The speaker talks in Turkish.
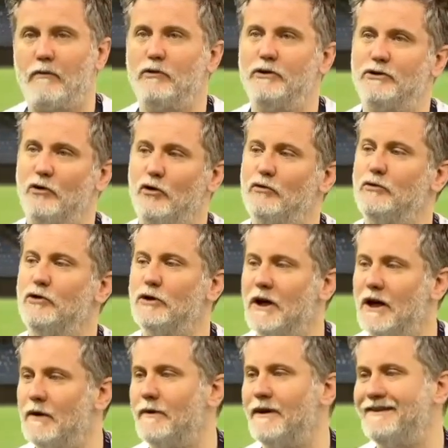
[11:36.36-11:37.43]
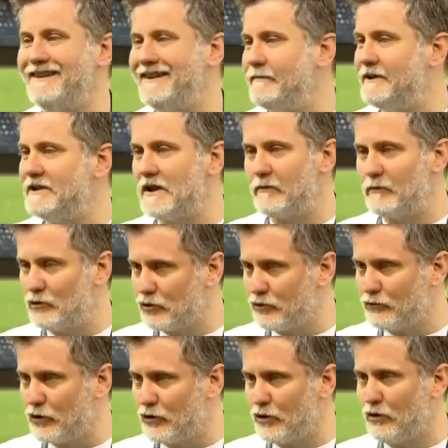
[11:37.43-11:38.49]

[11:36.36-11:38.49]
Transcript: iş olmuyor galiba diyebileceğim bir durum yok.